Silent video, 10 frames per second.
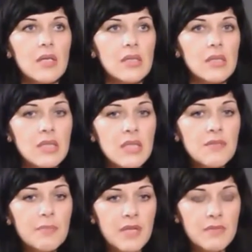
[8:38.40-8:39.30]
Э, я
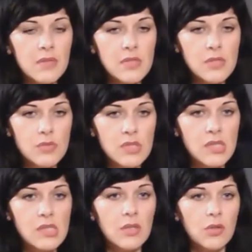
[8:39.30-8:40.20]
не вправе их
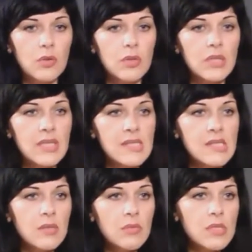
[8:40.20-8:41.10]
судить, но
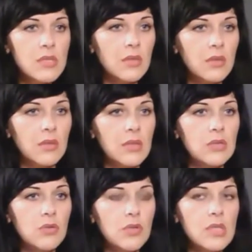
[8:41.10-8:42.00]
есть люди, э,
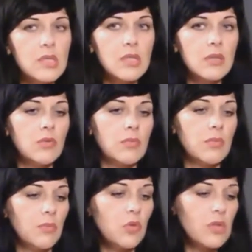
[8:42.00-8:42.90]
которые ну,
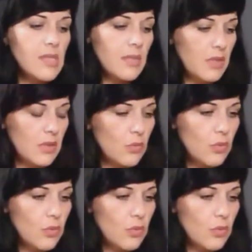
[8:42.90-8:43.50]
немного слабее